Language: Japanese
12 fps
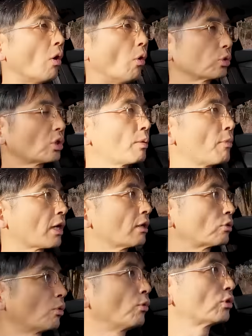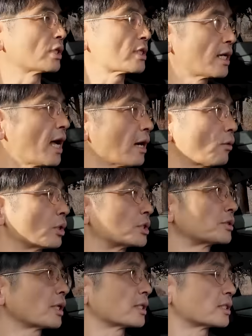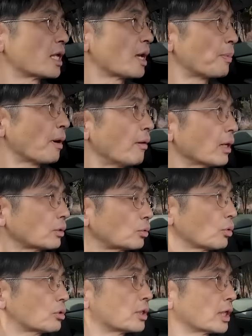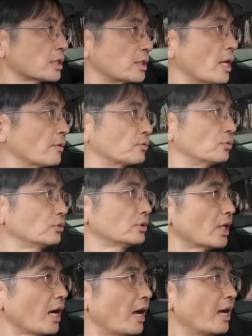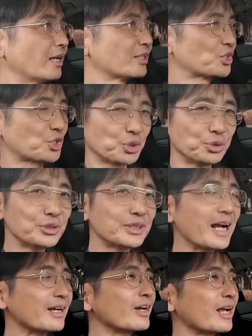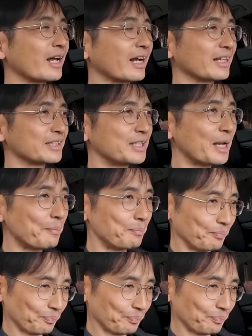音でも分かると思うんですがこれ実はですねパワートトンクがですね踏んだ瞬間ぐらいな感じで